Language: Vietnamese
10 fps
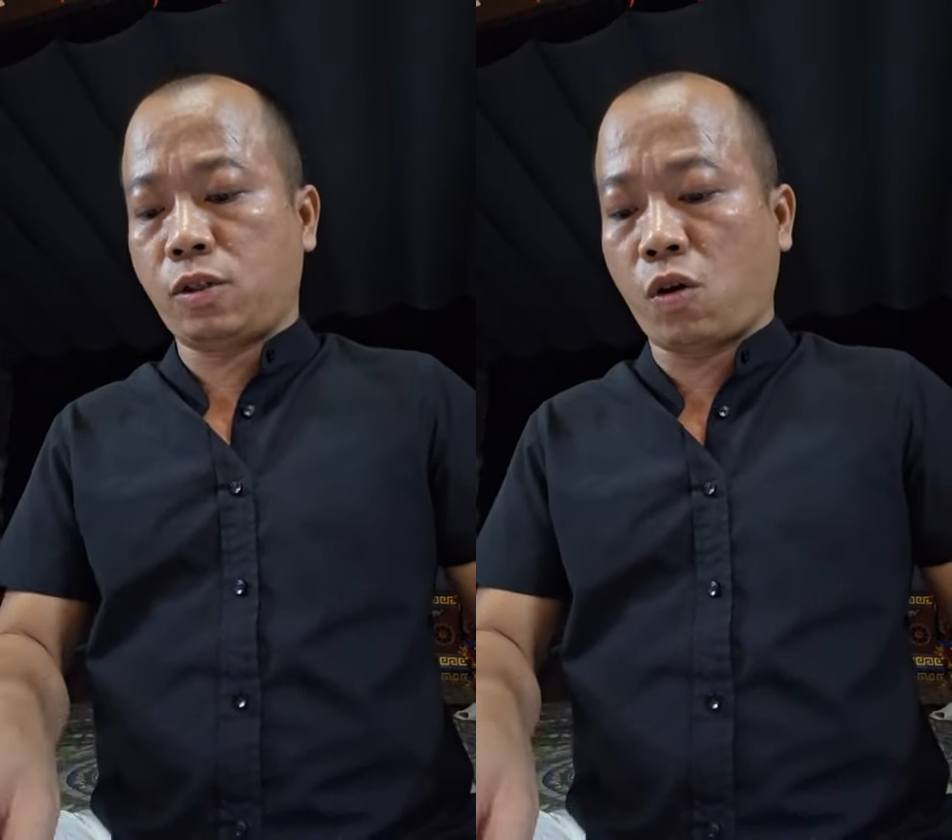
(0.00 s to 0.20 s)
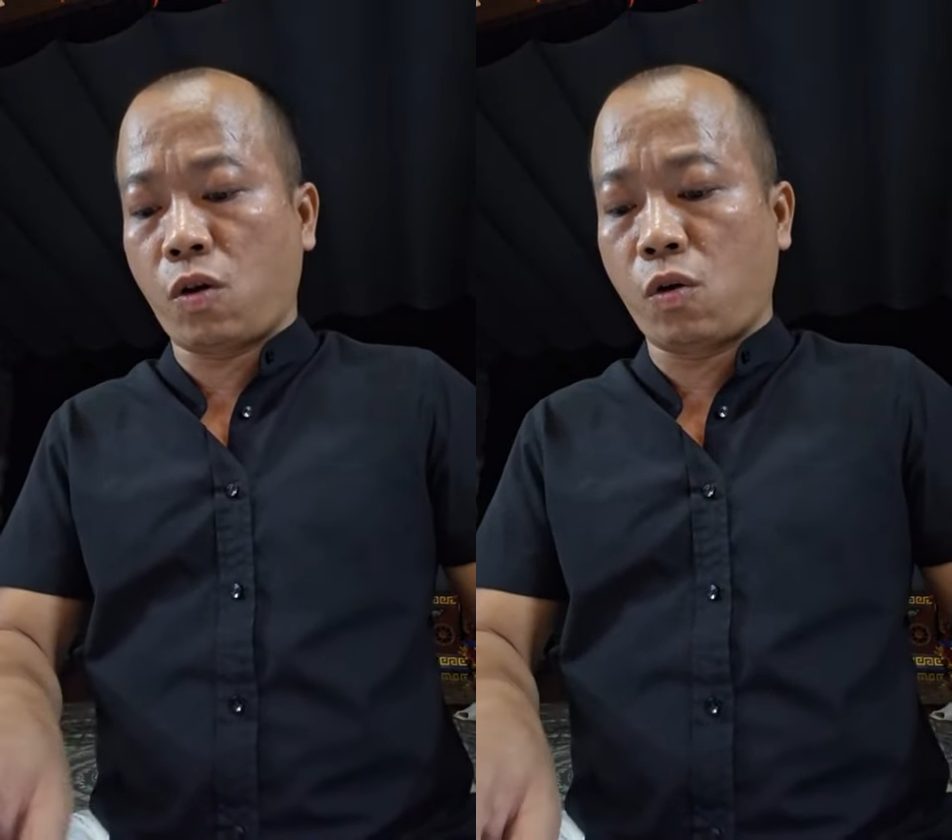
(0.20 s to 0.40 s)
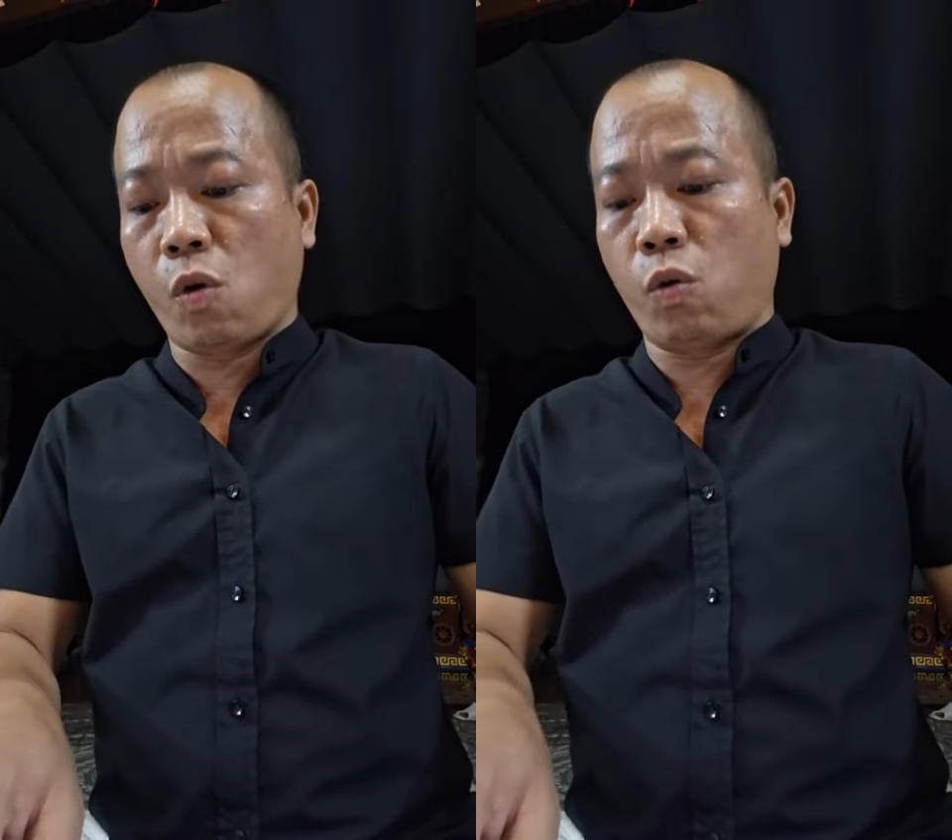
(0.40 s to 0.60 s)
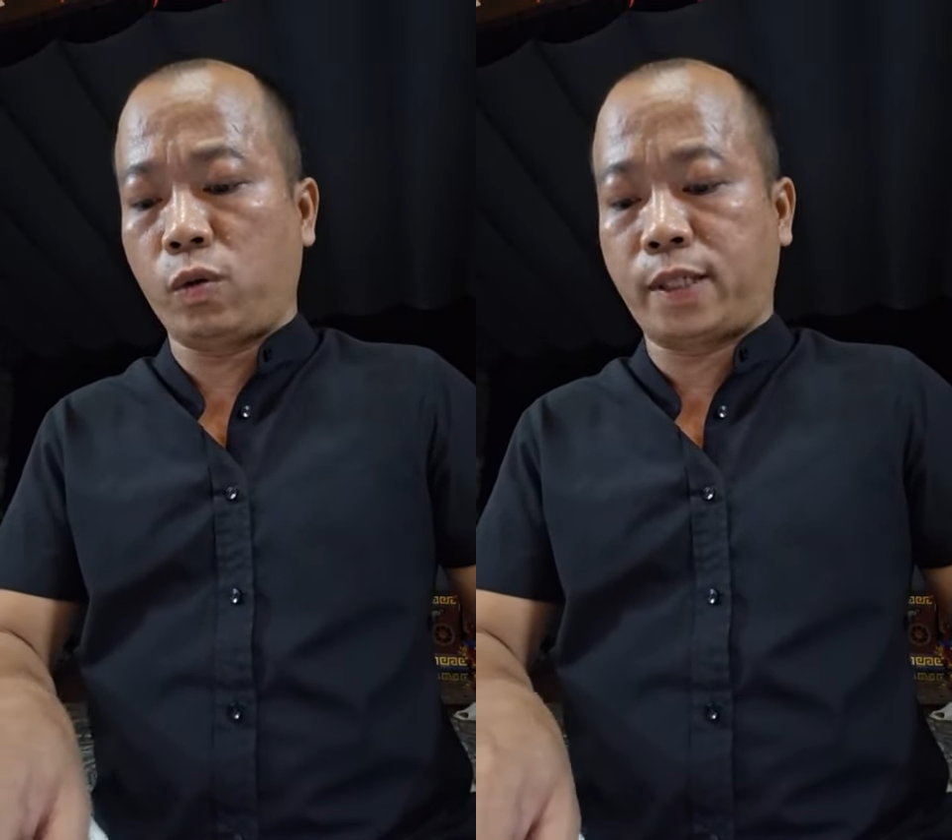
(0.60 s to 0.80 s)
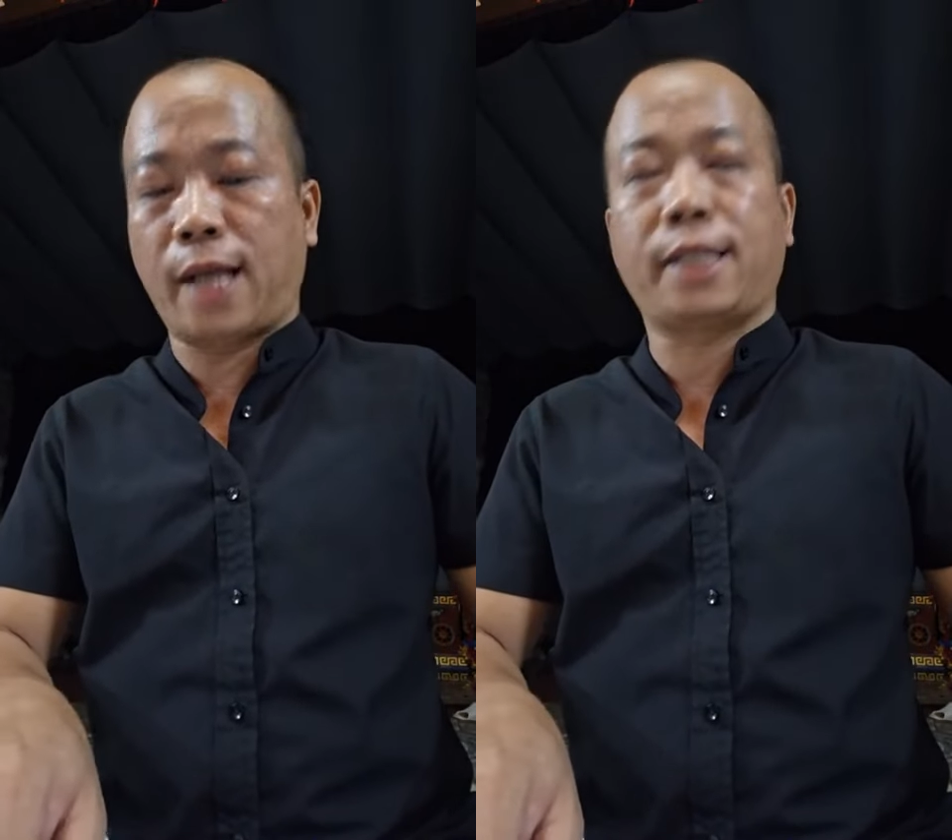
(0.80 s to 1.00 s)
Cho đủ
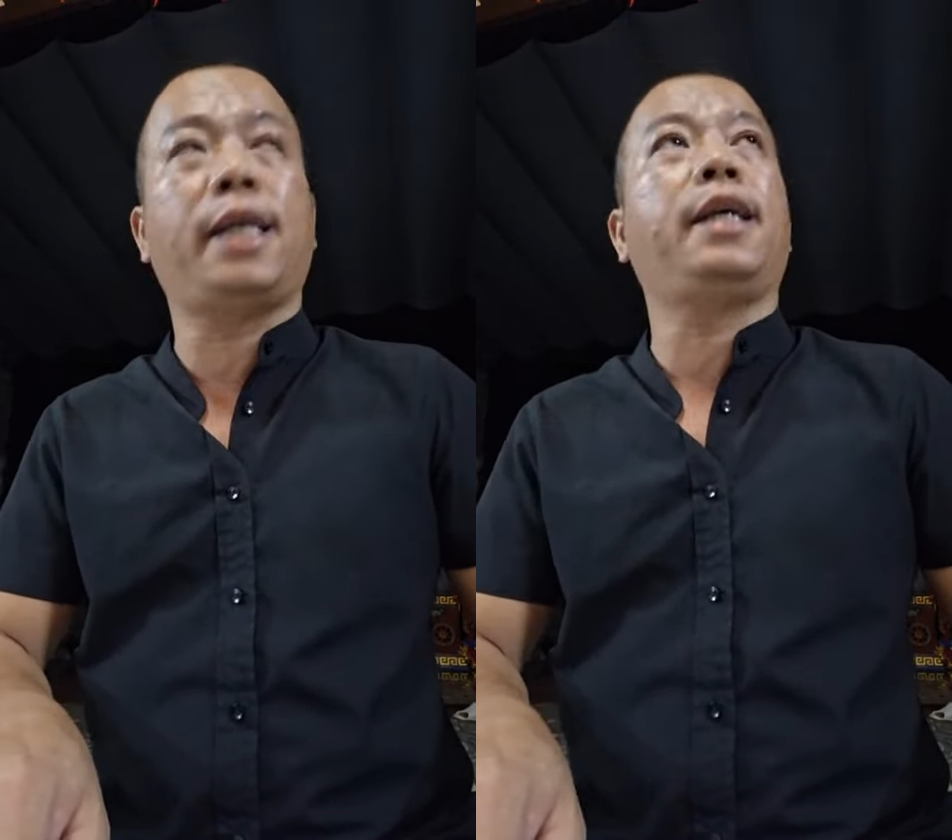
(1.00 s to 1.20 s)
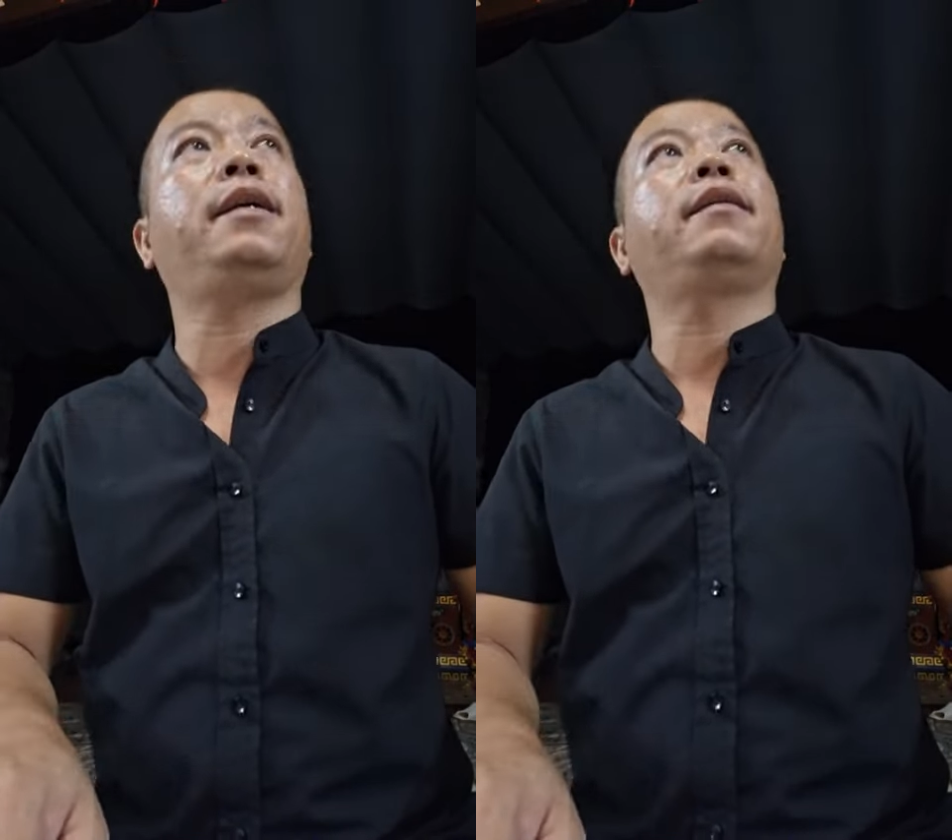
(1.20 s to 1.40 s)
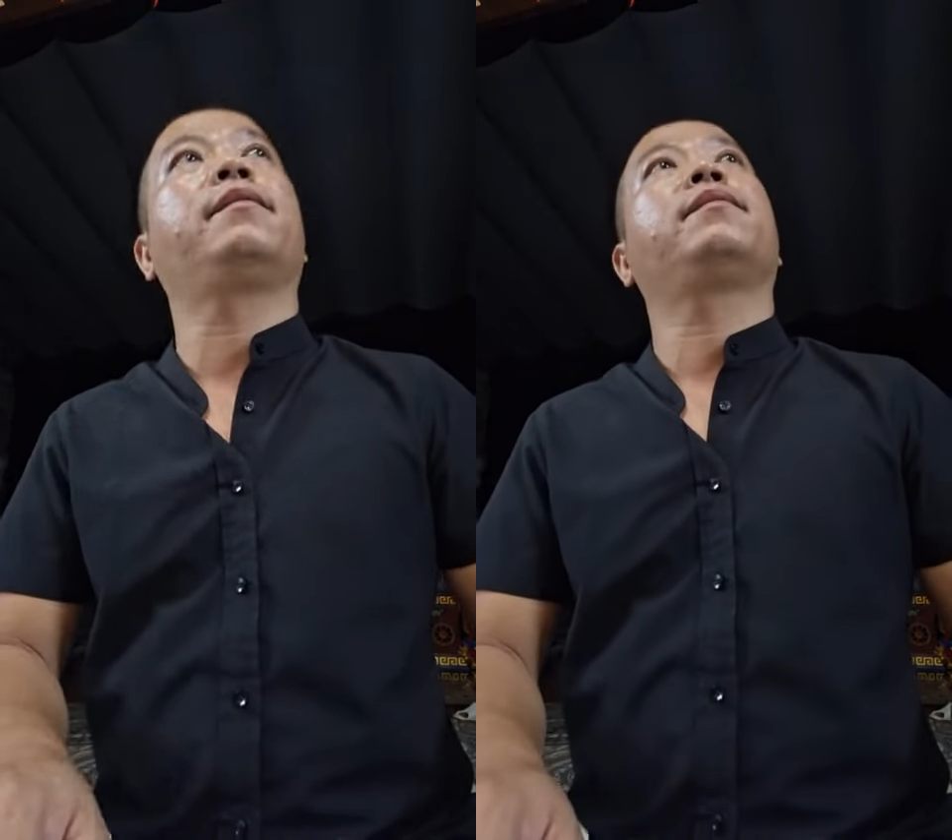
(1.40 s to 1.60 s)
trả chi